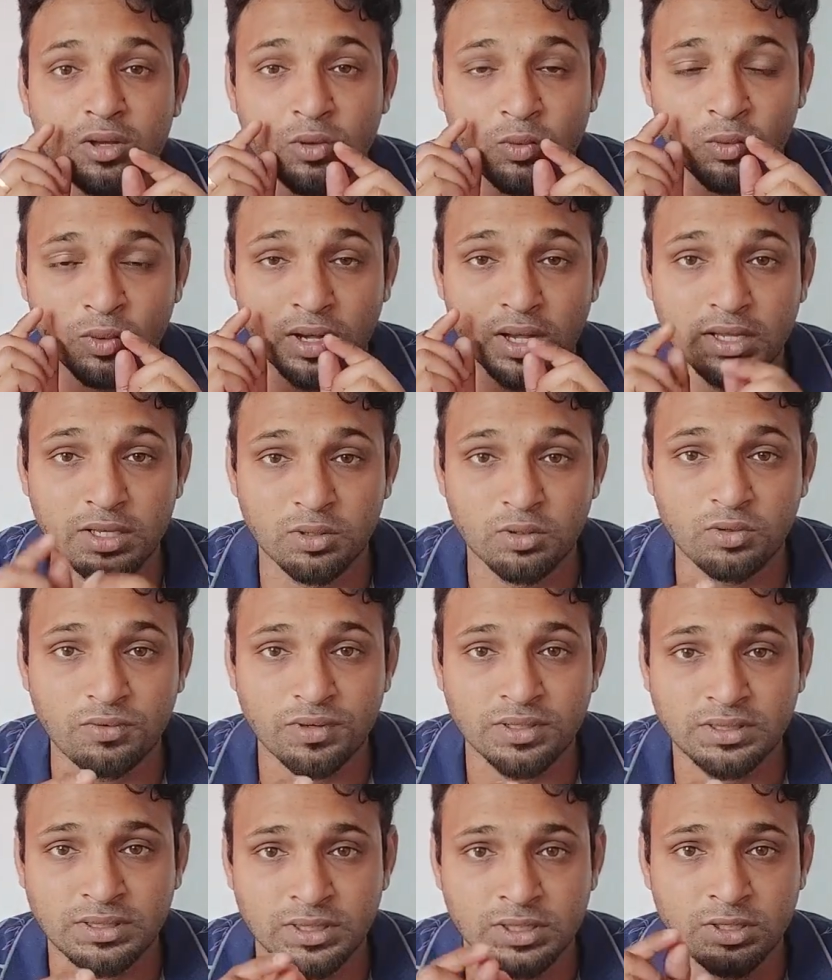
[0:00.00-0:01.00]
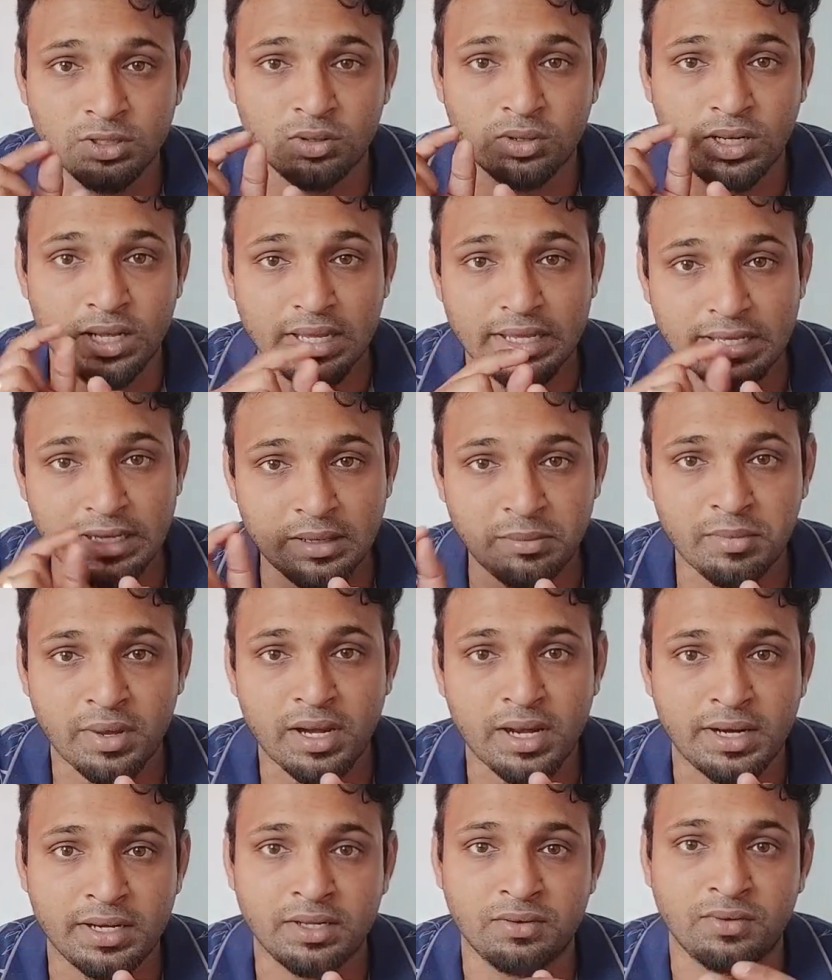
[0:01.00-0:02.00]
உங்கள் யூனிவர்சிட்டியோட
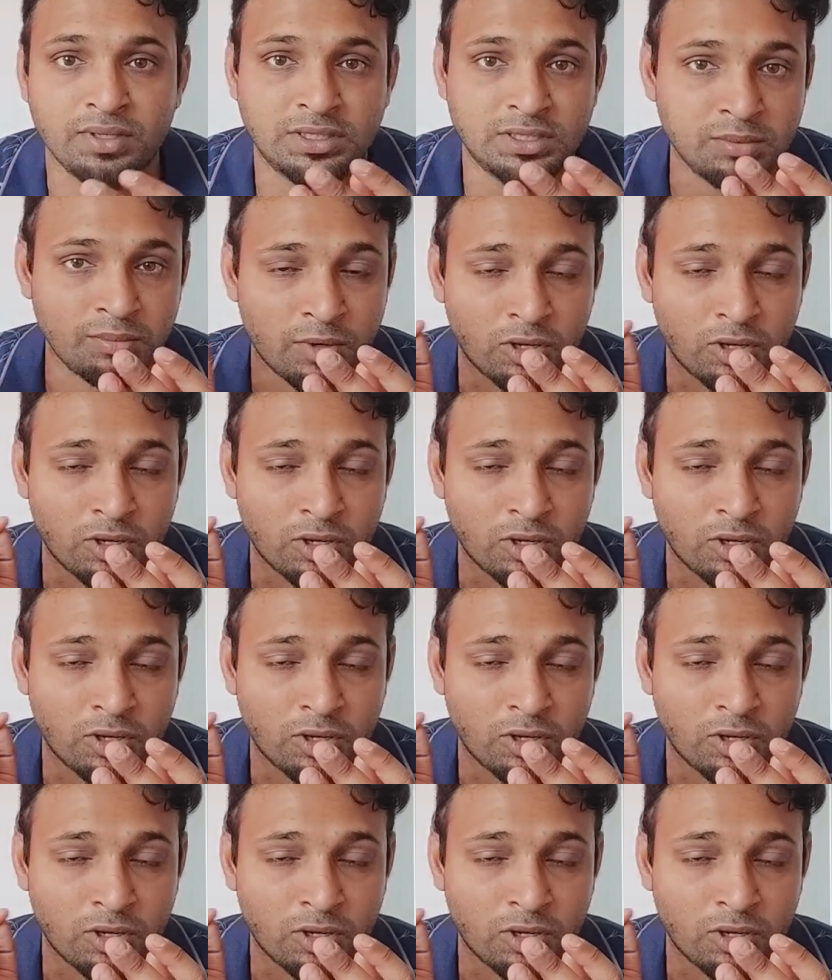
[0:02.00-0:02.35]
இமெயில் ஐடி வச்சு